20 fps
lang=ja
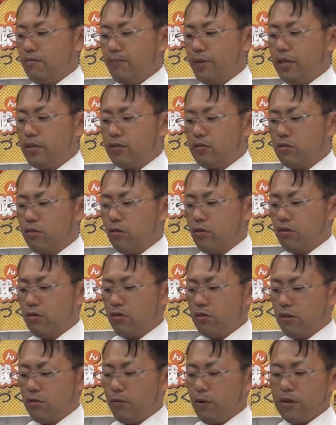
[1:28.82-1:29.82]
ピンク
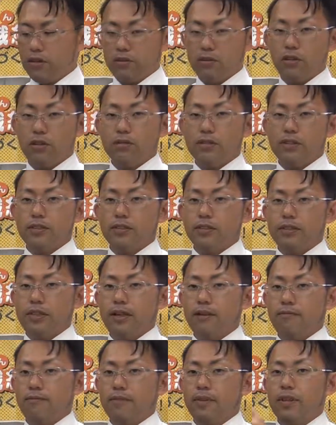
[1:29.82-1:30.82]
のリボンがついてきます、
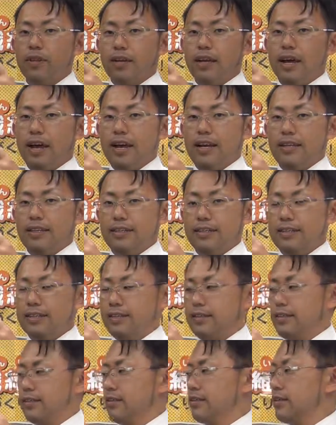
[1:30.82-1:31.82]
はい
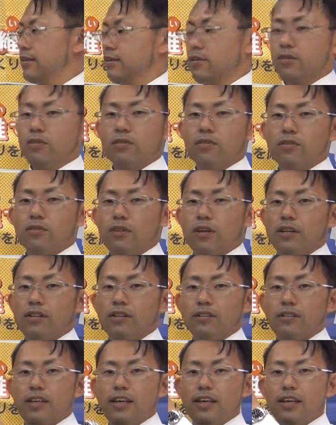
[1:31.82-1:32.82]
こんな感じ
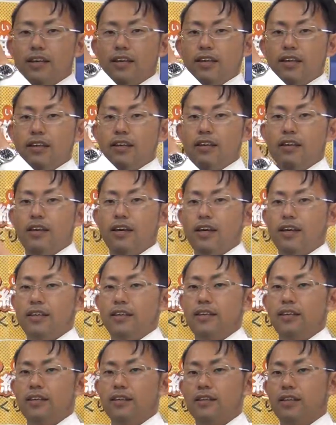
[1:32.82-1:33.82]
ですね、は
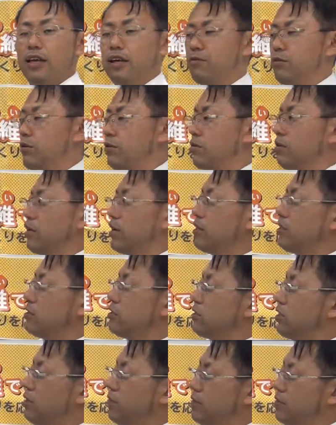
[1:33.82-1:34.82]
い、だいぶ色の感
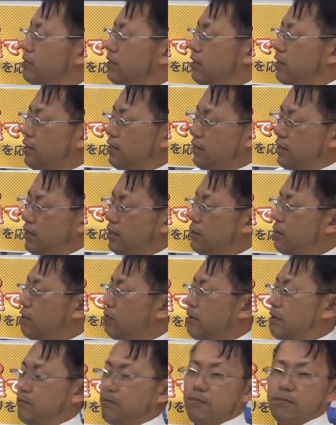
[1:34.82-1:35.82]
じ違います、
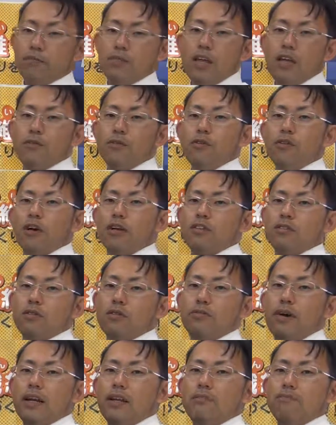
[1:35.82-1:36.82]
まあ、ネイビーの方がちょっ
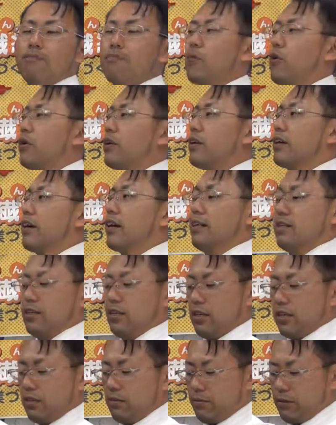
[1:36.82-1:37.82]
とマリンっぽい感じに
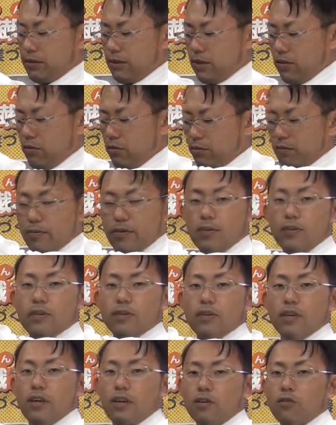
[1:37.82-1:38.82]
なってますけど
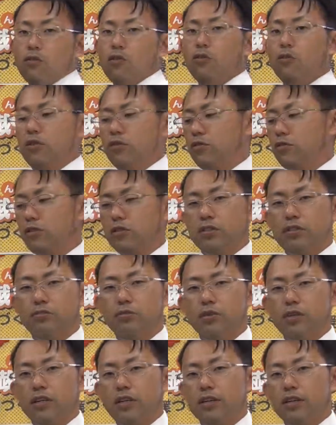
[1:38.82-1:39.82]
黒も非常に
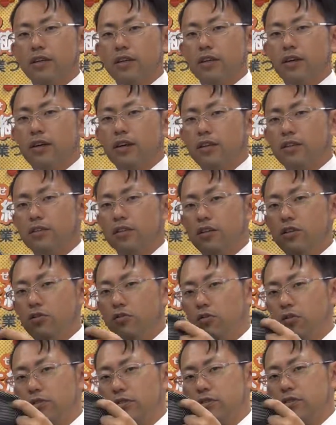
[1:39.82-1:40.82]
渋い感じでいい
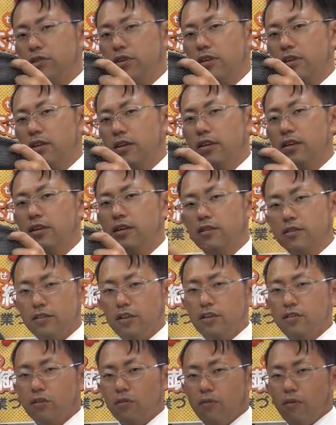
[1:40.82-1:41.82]
と思います
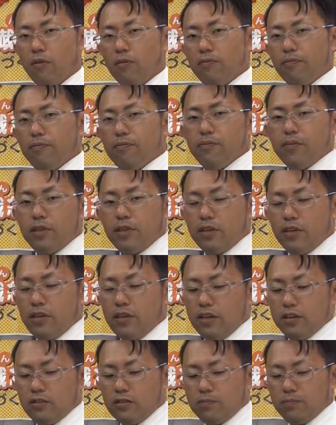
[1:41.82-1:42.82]
是非とも
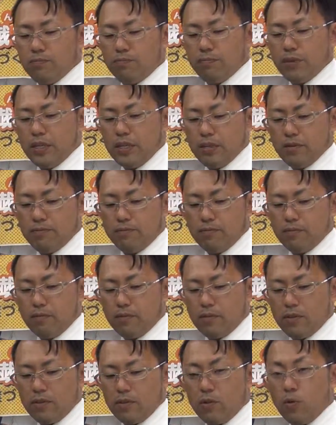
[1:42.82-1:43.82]

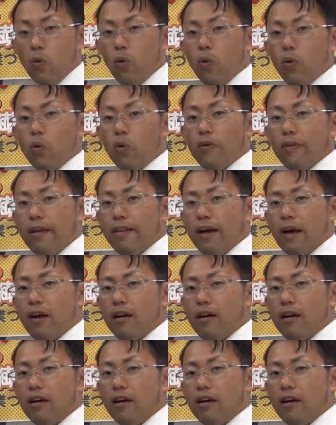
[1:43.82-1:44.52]
ESP557